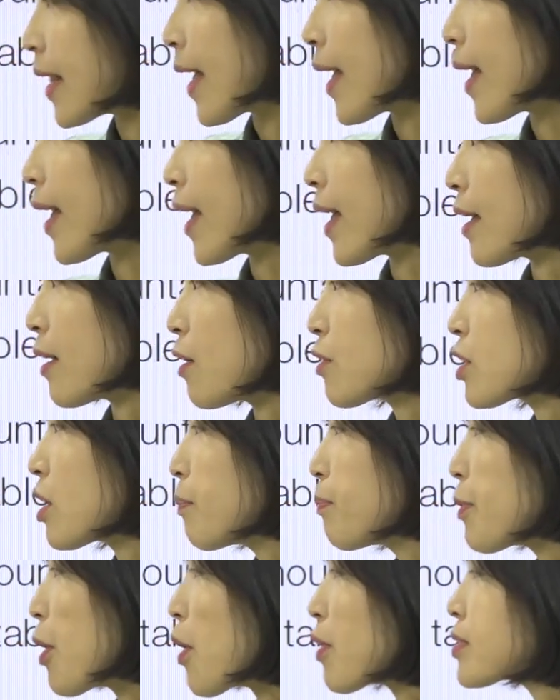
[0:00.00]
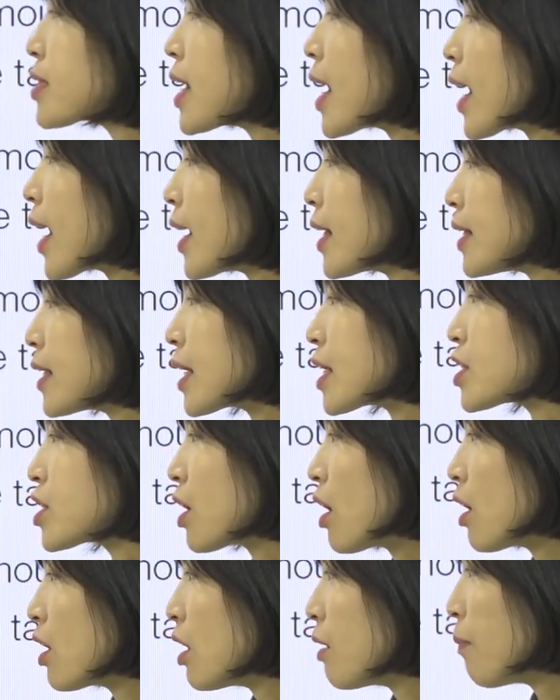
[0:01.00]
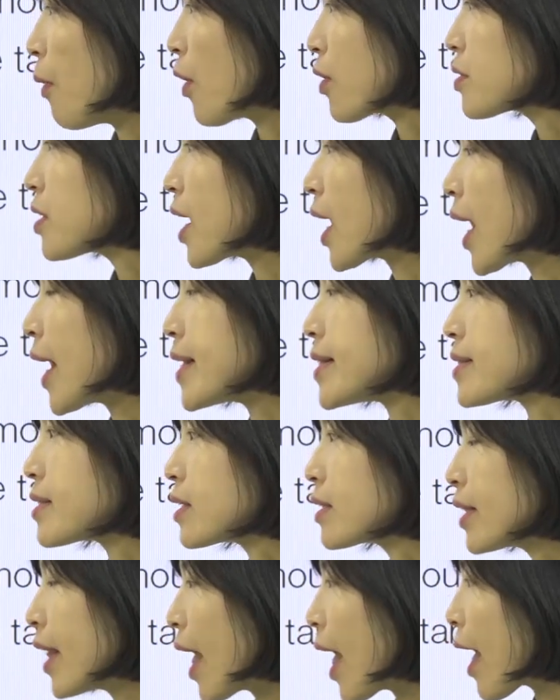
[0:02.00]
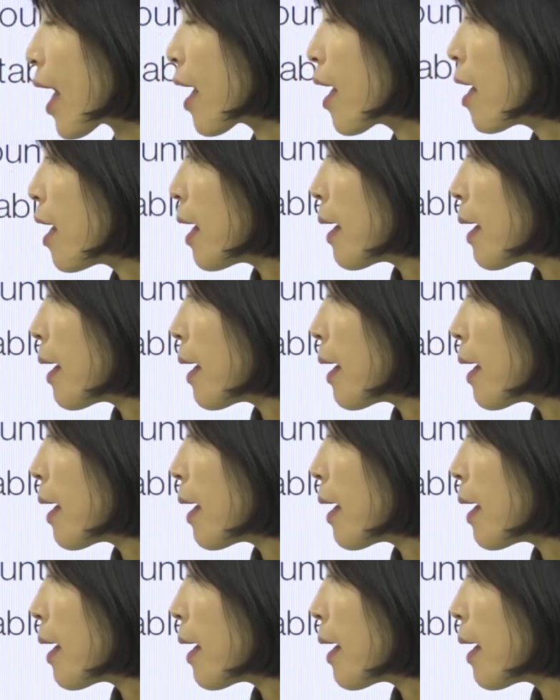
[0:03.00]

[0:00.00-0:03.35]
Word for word: 때 어떤 명사이겠죠? 이 명사가 있을 때